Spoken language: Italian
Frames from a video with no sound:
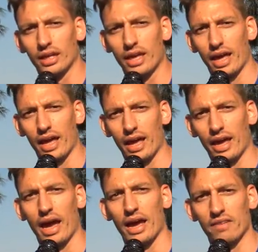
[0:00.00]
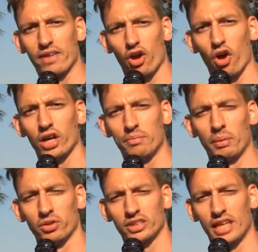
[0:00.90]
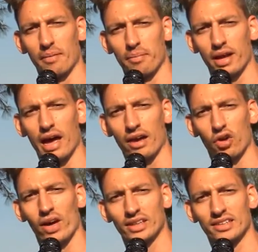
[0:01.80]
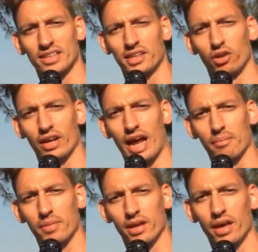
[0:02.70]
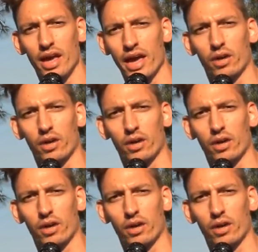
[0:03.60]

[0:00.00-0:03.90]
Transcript: che arriverò il primo settembre a 96 kg